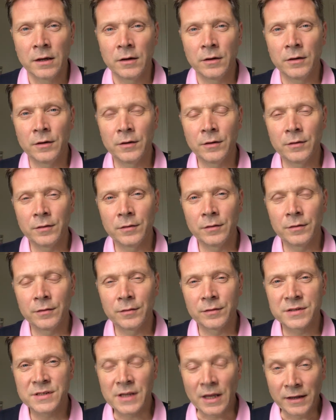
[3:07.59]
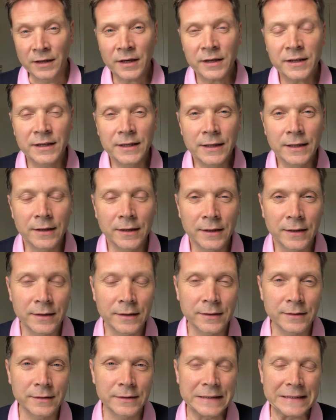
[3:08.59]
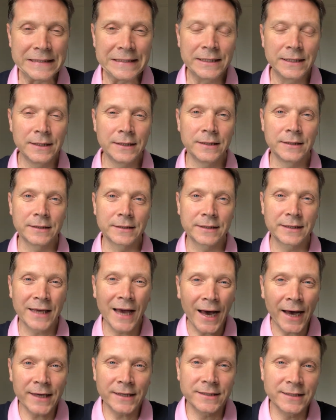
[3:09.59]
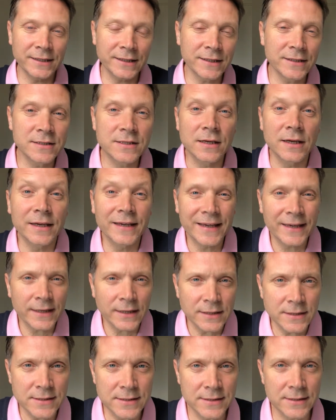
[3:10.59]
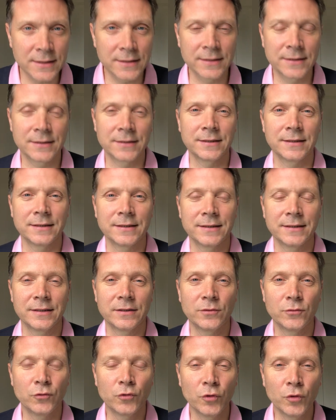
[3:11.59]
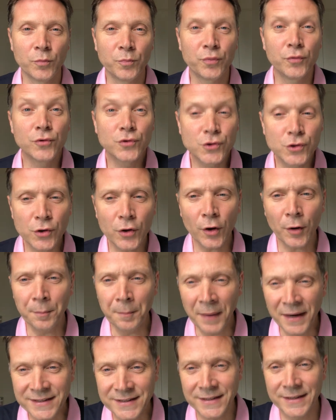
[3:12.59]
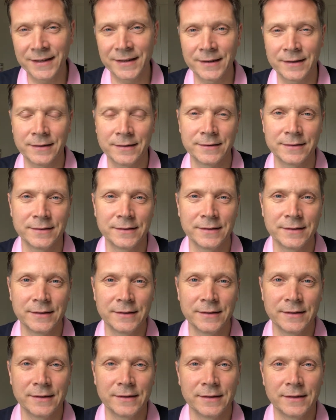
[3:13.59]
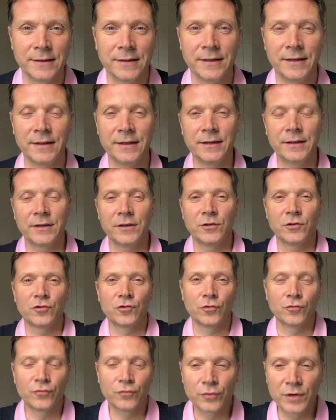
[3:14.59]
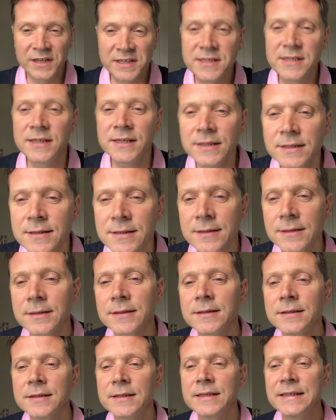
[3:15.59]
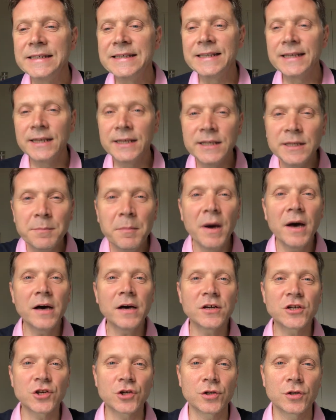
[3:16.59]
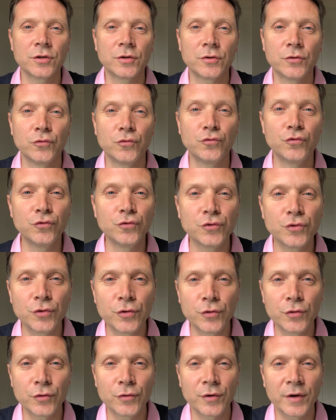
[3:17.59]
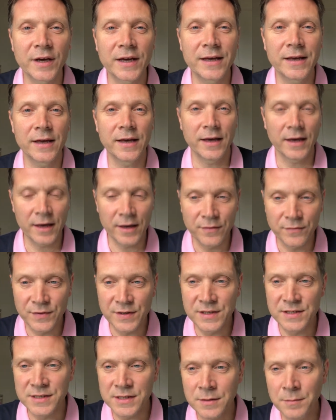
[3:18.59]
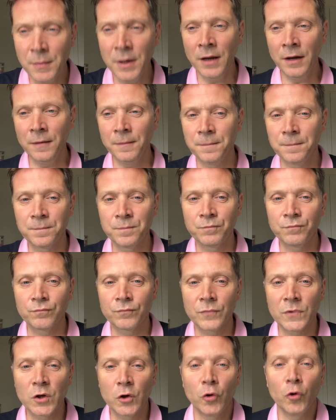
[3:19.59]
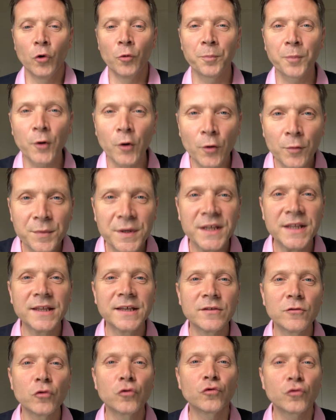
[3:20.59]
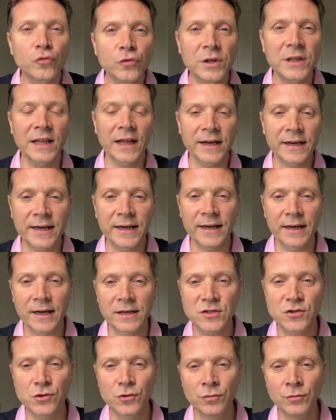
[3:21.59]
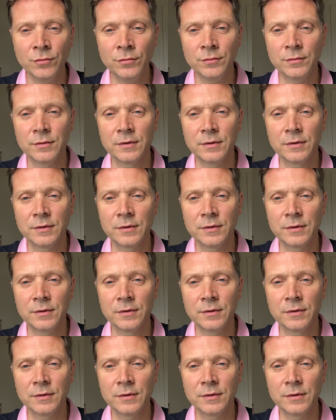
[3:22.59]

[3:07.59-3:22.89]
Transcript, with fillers: euh, c'est-à-dire qu'il caractérise Christ de plusieurs manières. Et je vous les cite, il est l'image du Dieu invisible, le premier-né de toute la création,